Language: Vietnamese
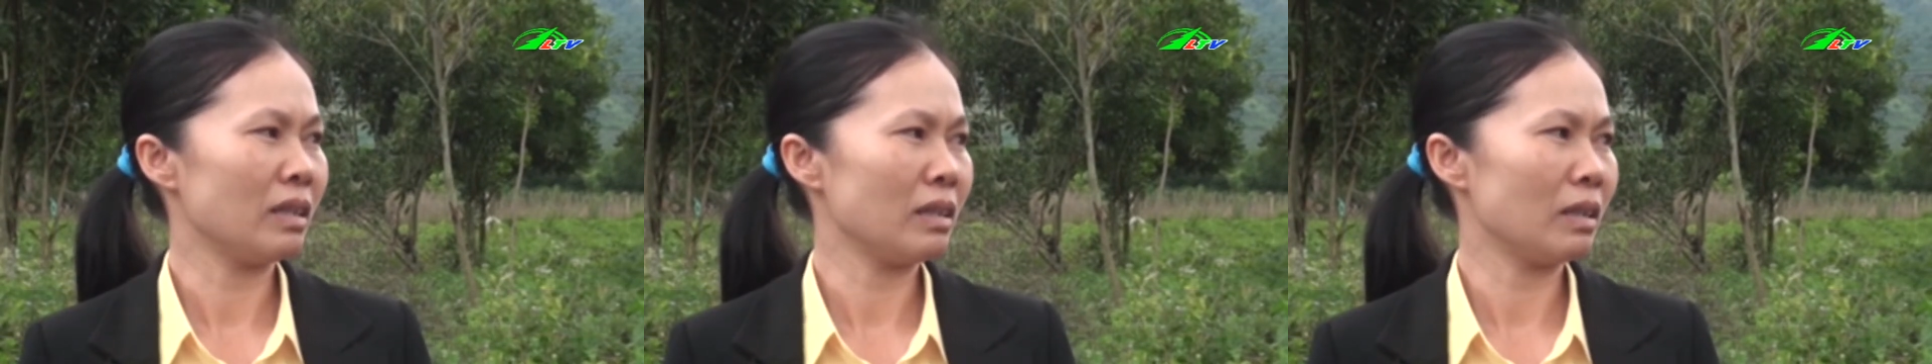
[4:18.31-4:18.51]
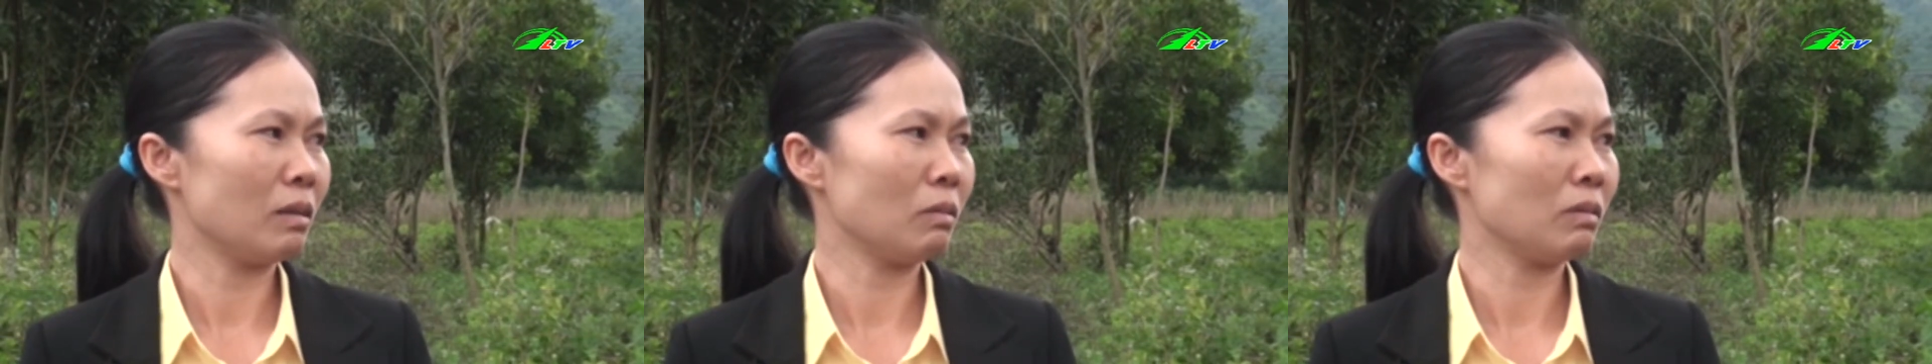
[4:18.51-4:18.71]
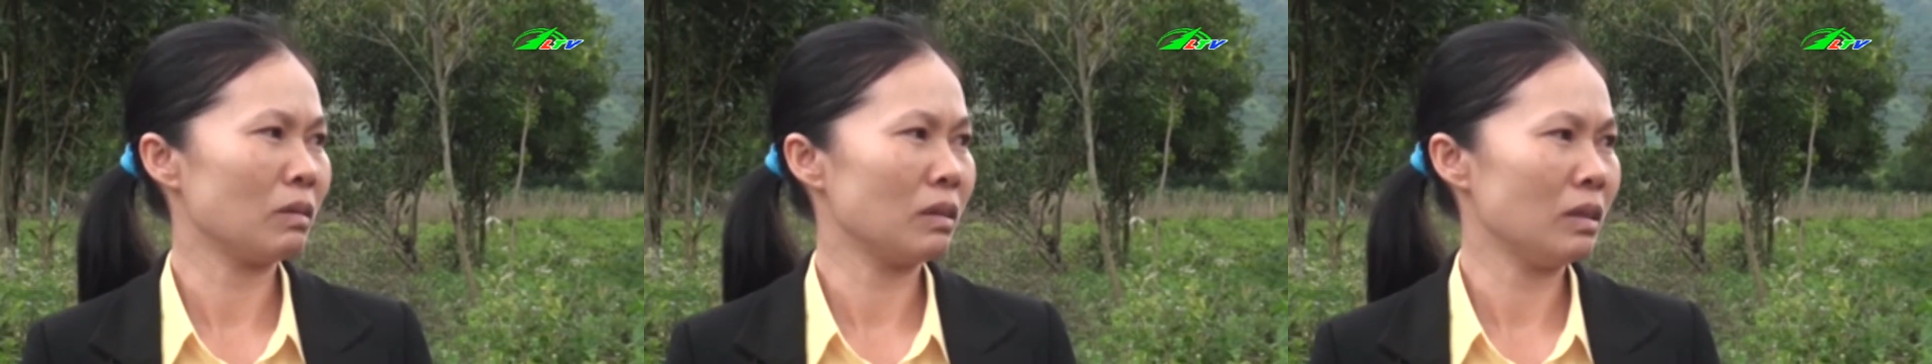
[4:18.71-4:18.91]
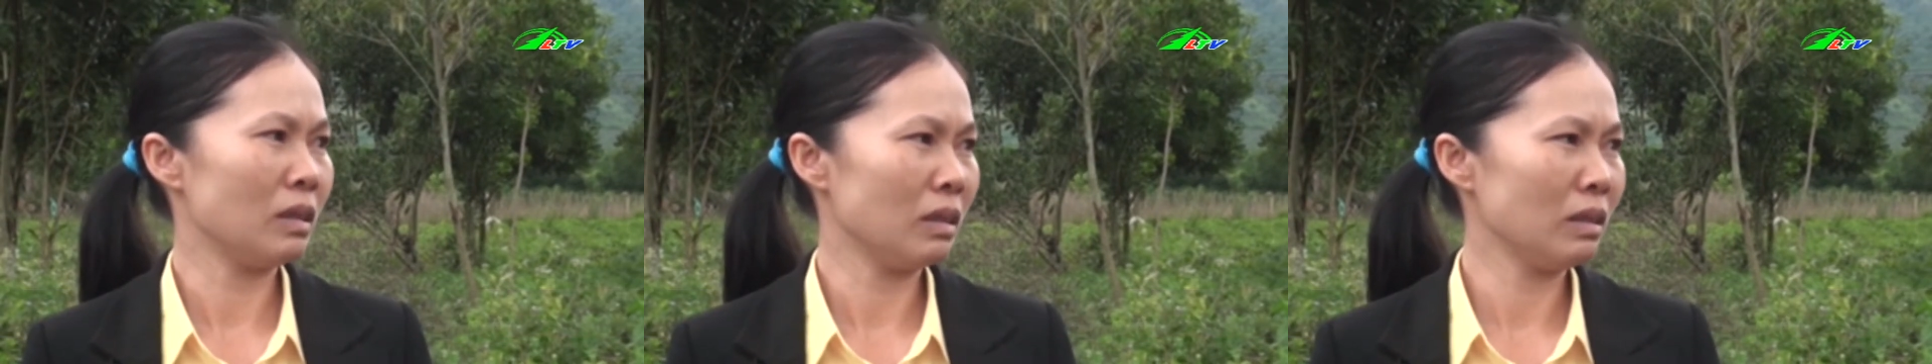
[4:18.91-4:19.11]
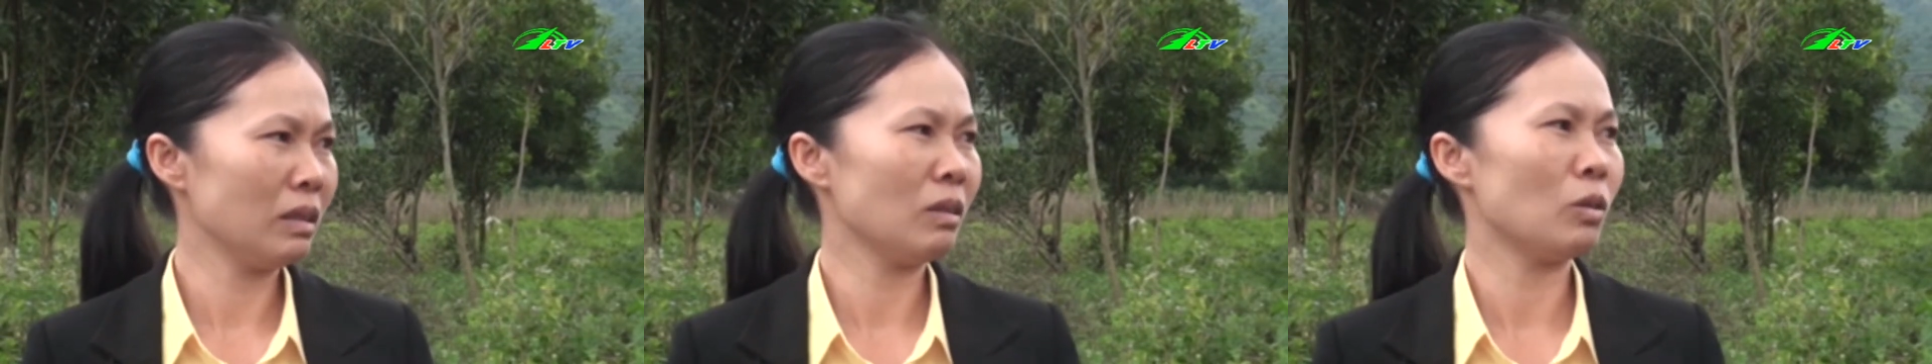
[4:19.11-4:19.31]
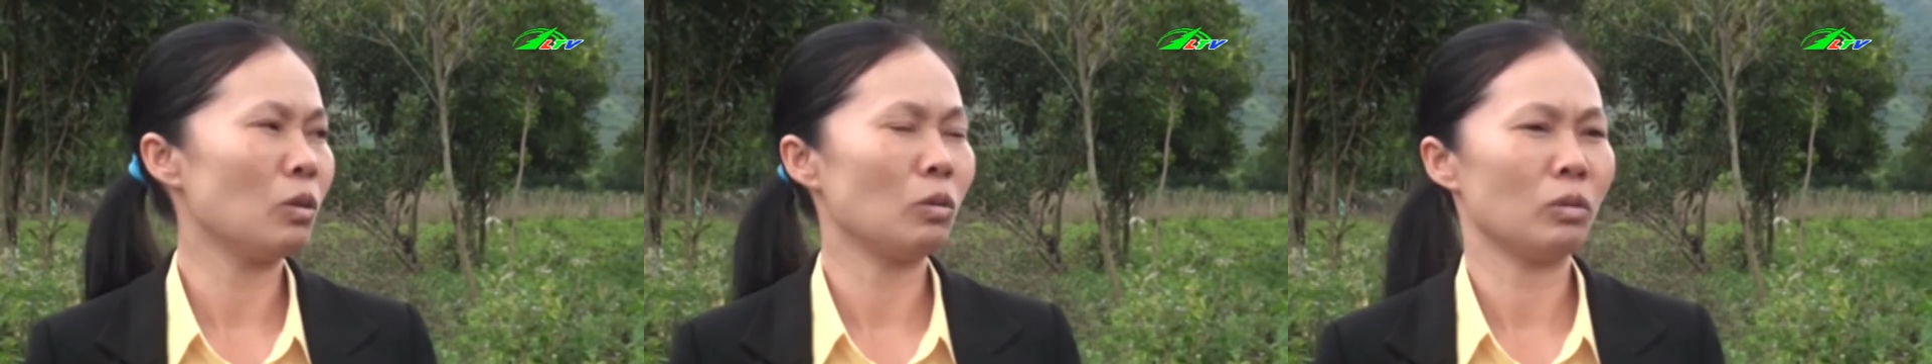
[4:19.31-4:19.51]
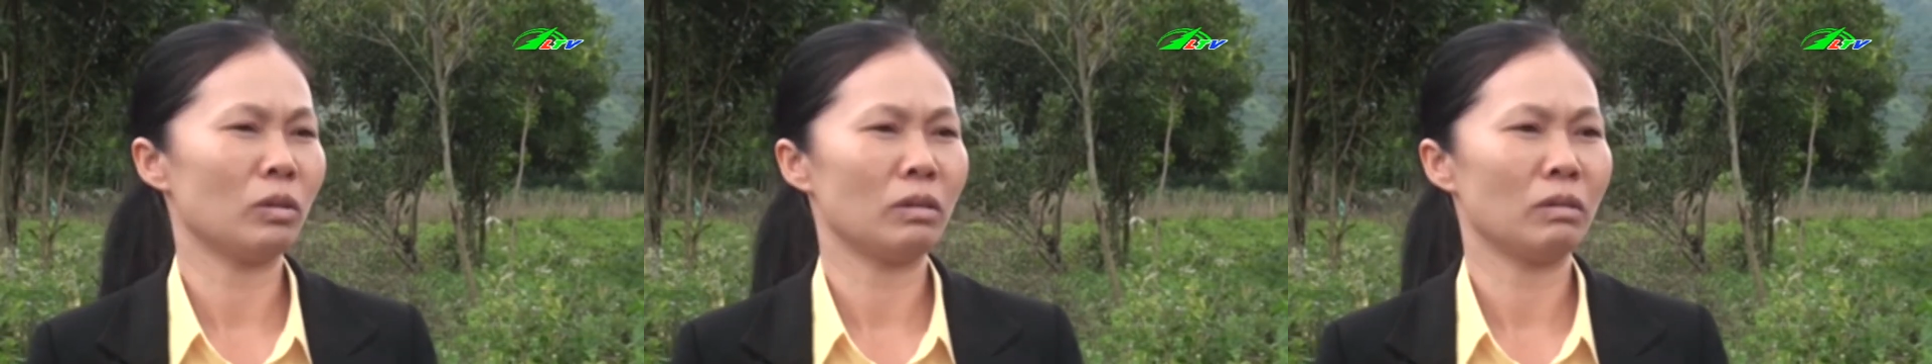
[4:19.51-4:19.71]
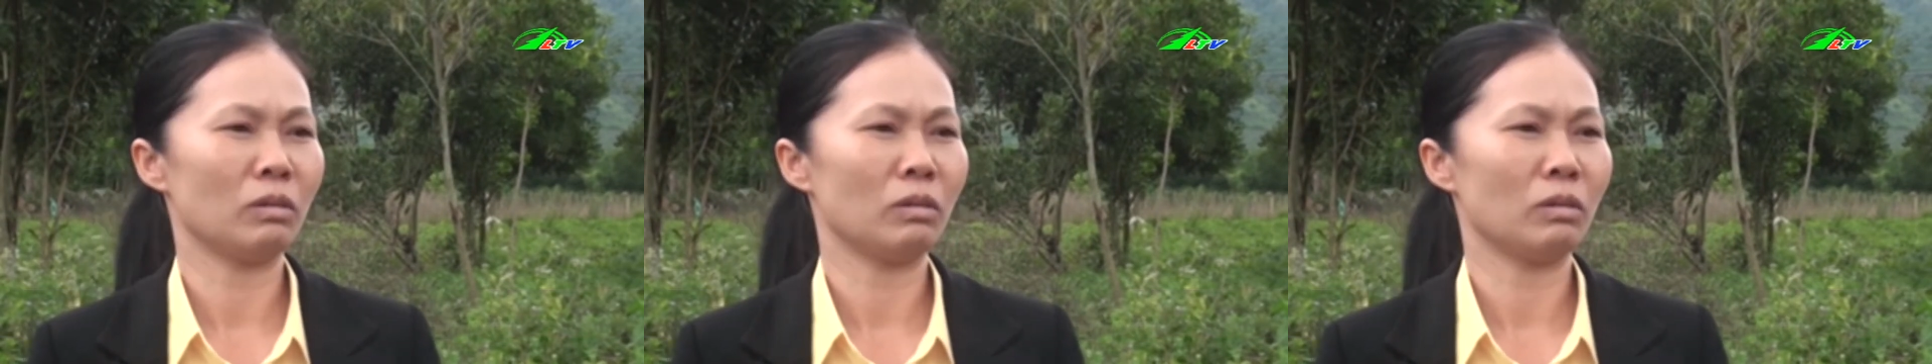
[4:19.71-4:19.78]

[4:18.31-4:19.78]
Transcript: nhân rộng những hộ